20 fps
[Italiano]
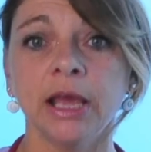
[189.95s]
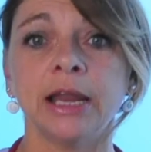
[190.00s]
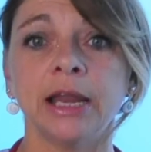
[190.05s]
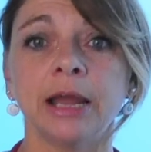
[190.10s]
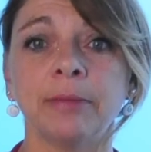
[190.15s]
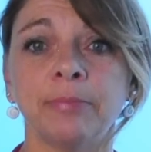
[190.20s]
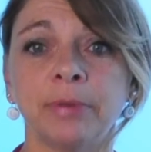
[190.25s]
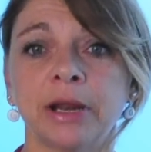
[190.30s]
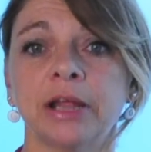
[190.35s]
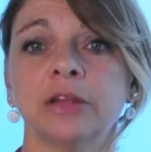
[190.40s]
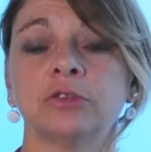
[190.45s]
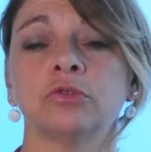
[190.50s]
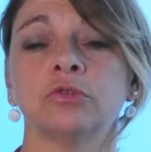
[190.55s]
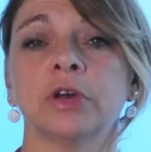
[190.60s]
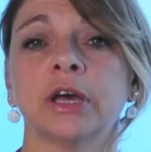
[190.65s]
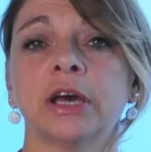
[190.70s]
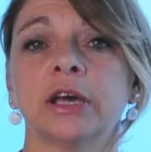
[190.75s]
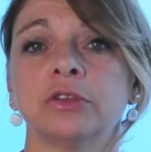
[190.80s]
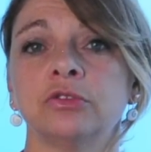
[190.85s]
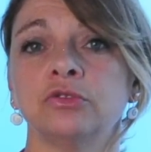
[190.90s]
l'apparato
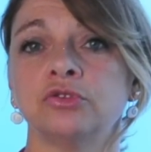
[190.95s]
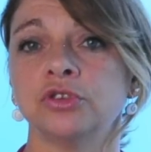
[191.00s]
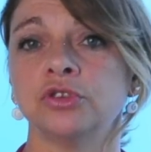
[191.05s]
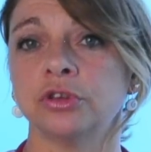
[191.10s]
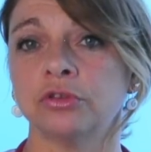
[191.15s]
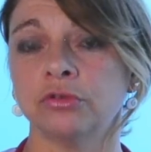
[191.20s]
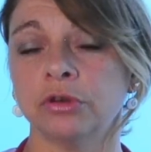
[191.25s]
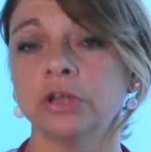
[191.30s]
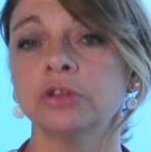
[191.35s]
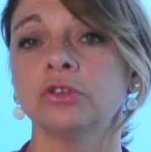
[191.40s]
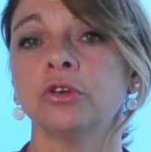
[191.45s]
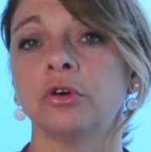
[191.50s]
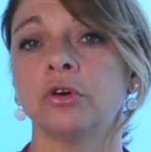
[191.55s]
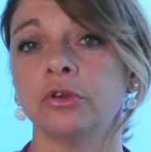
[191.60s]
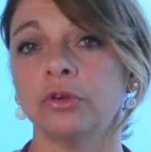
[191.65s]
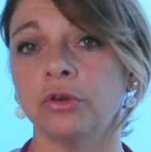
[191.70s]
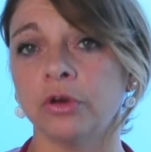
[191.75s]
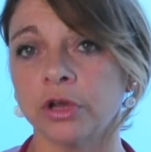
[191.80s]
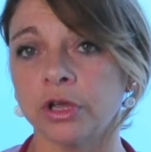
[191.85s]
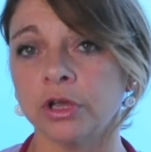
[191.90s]

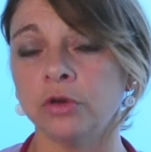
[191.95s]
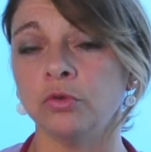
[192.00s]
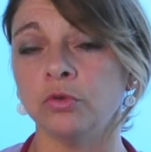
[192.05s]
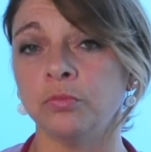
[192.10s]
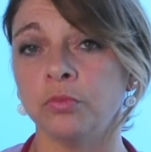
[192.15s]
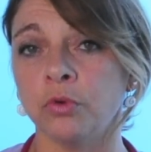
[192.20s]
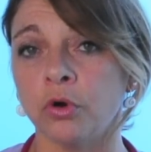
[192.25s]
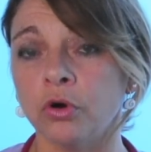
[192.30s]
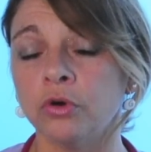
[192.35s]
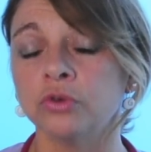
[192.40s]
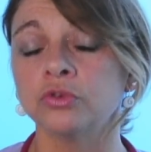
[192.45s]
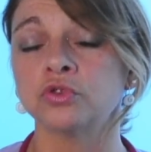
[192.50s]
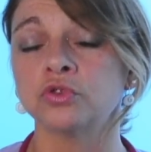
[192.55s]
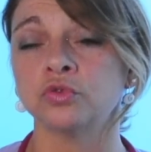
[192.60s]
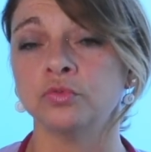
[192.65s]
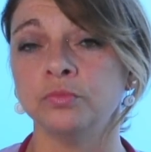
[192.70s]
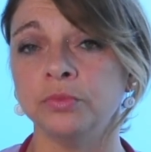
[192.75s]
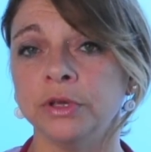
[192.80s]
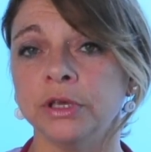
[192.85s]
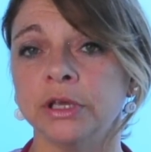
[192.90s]
cardiocircolatorio, anche lui può
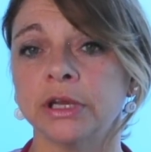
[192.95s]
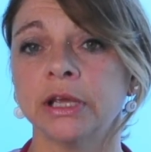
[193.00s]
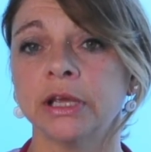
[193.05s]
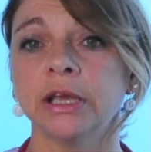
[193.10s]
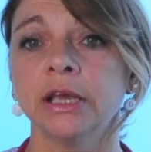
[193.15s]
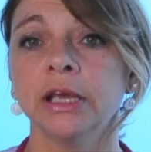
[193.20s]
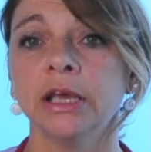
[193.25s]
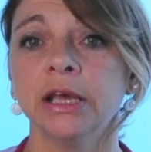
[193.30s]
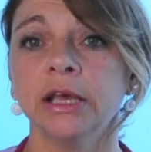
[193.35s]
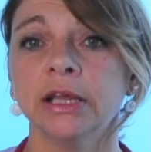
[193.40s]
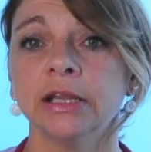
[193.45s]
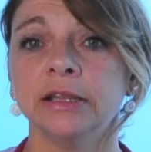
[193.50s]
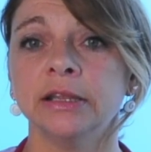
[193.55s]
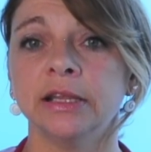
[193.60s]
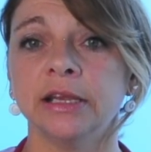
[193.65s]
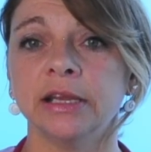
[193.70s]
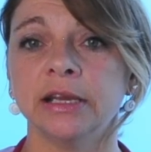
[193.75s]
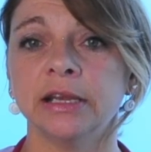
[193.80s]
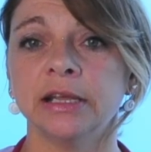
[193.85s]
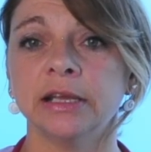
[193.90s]
subire
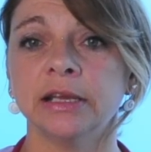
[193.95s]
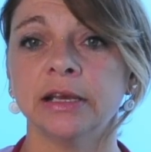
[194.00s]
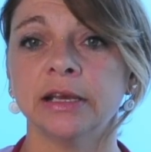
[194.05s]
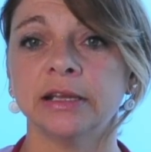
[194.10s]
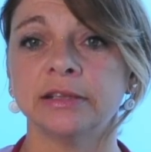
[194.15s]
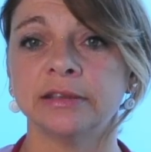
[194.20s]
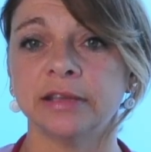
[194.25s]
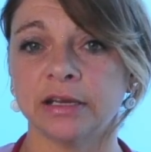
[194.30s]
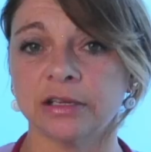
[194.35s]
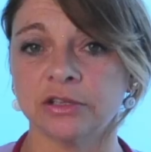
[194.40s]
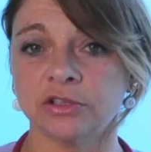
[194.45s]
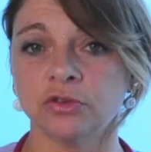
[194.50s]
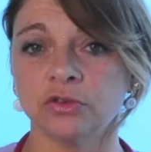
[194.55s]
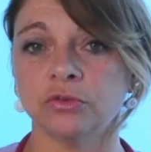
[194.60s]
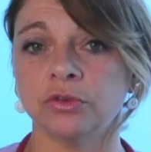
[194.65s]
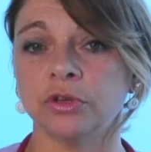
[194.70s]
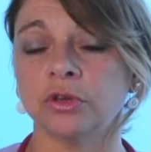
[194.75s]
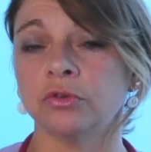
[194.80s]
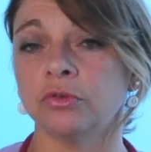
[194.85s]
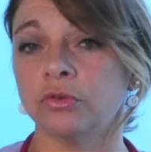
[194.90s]
delle
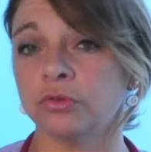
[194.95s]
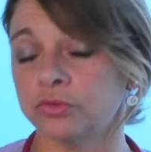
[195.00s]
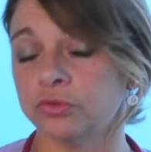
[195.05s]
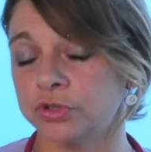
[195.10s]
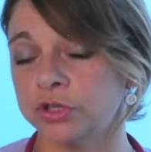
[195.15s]
alterazioni con